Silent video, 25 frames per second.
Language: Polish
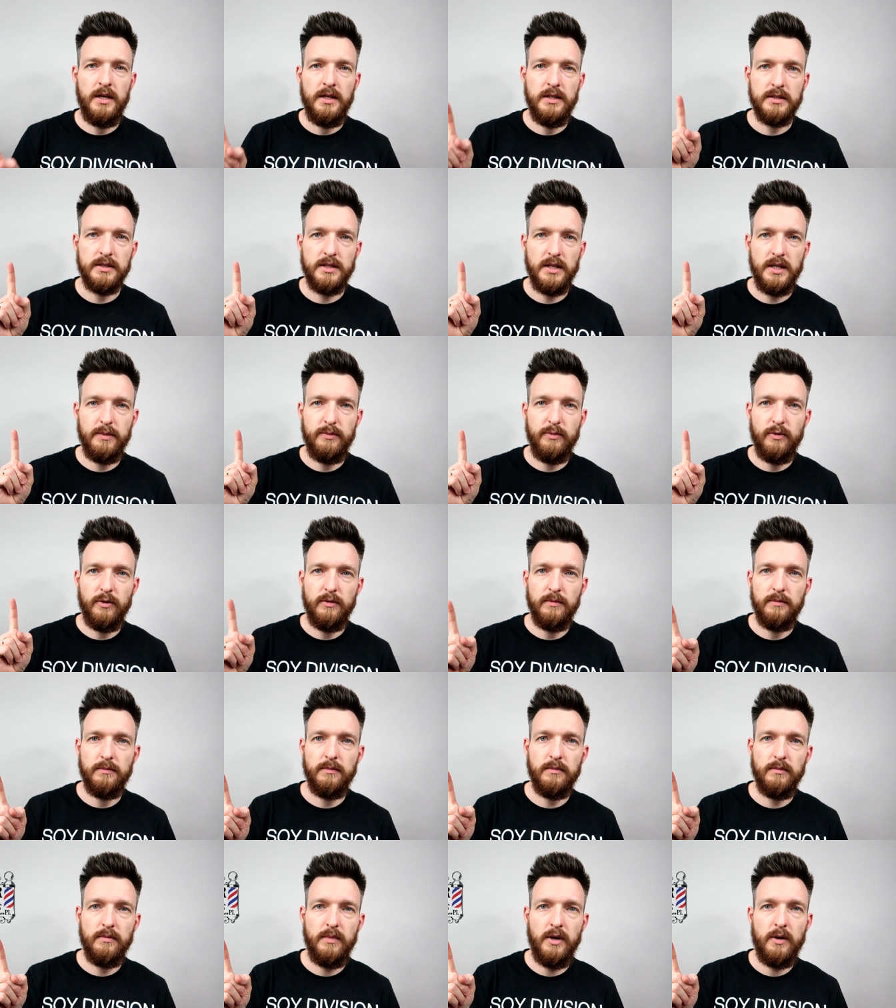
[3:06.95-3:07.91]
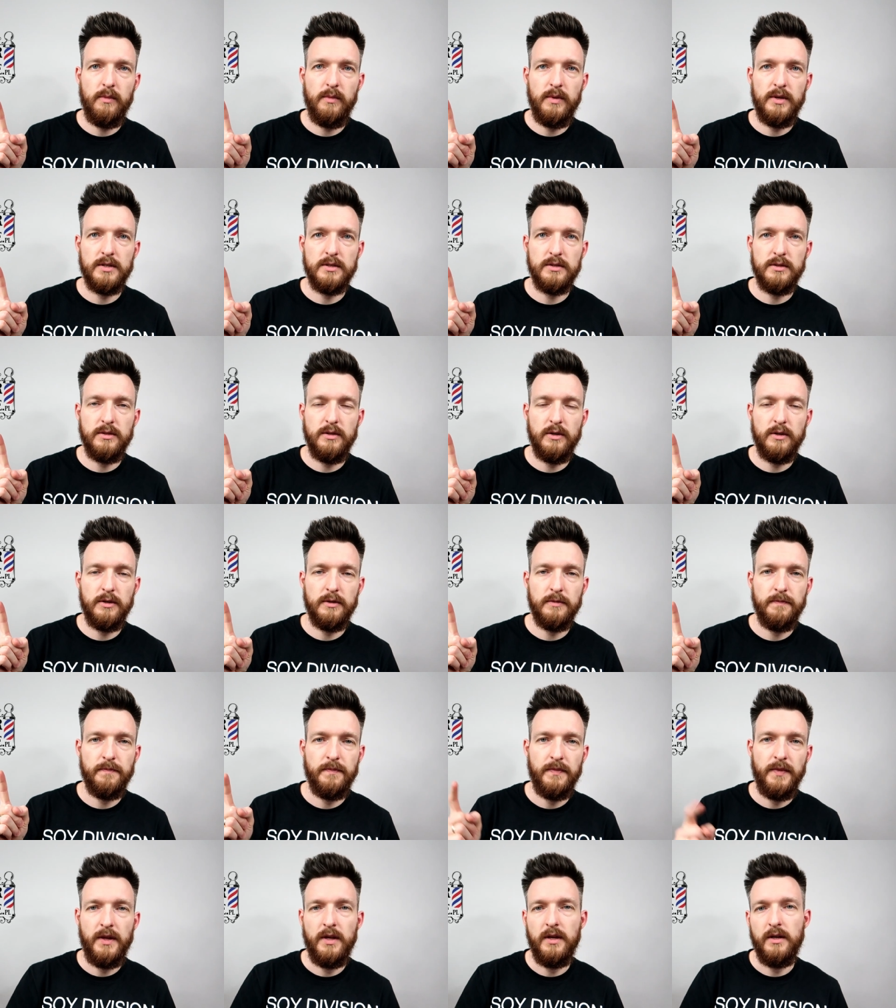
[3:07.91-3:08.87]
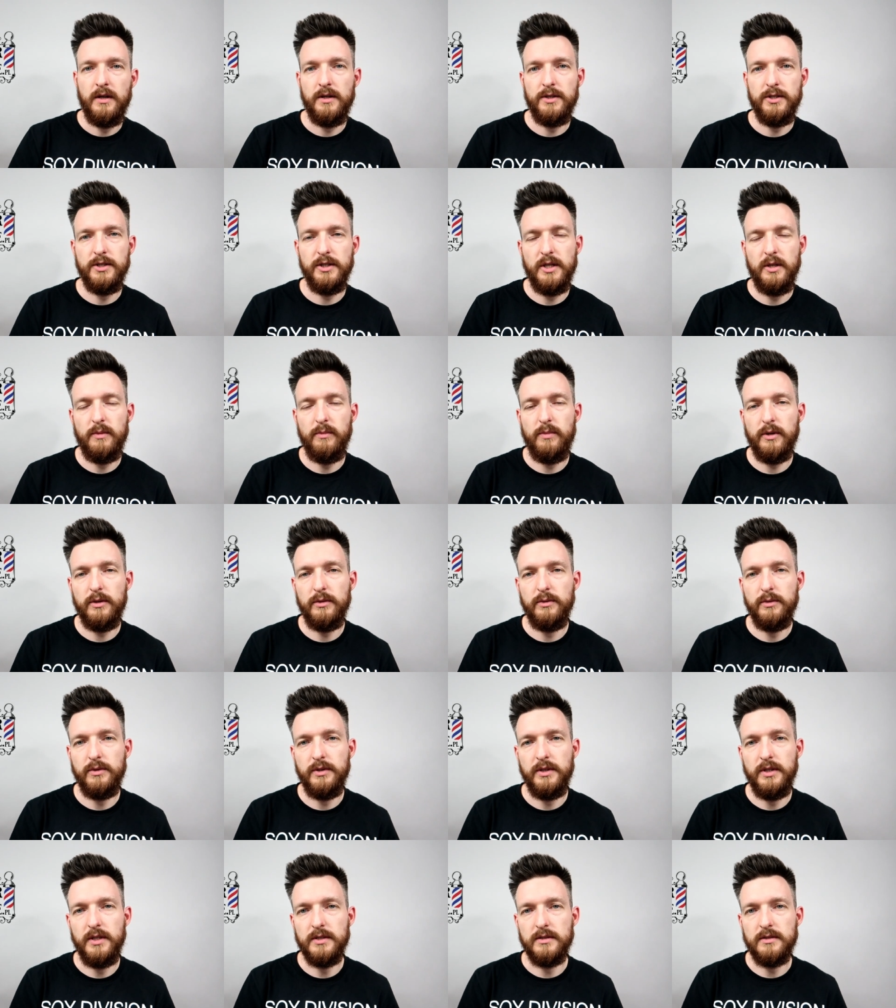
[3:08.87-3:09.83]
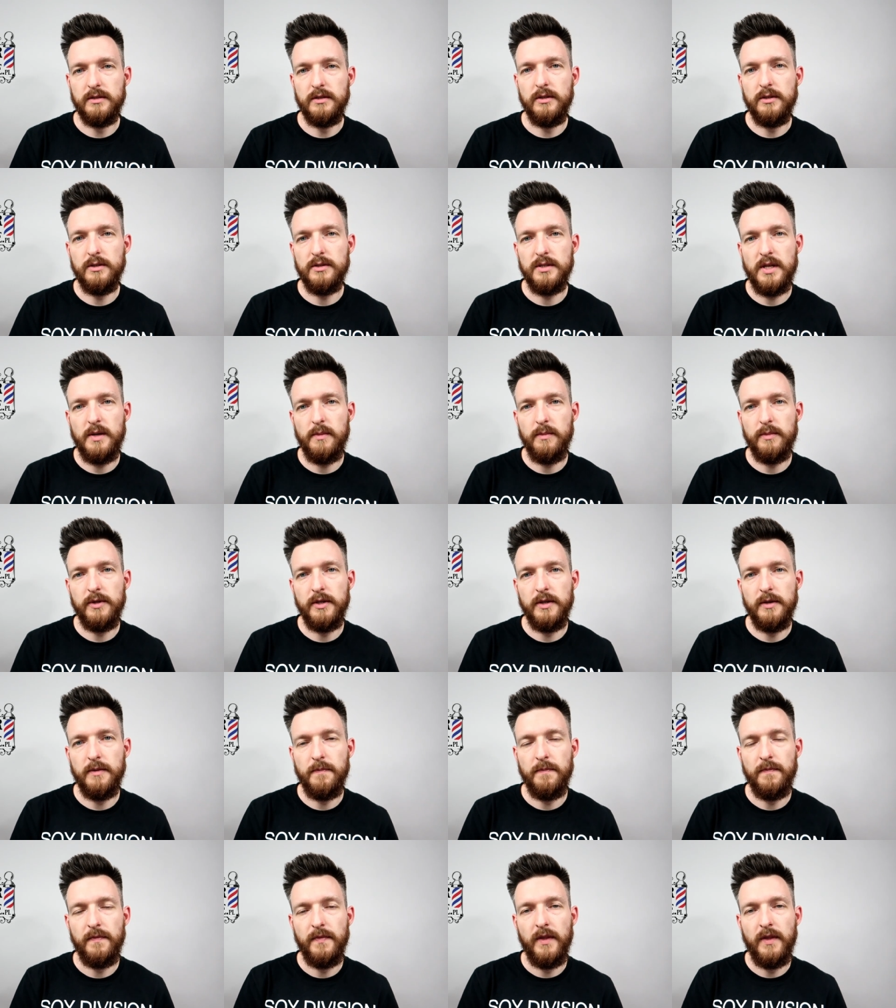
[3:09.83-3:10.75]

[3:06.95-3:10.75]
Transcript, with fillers: sklepu Barber Store, gdzie ten produkt jest dostępny.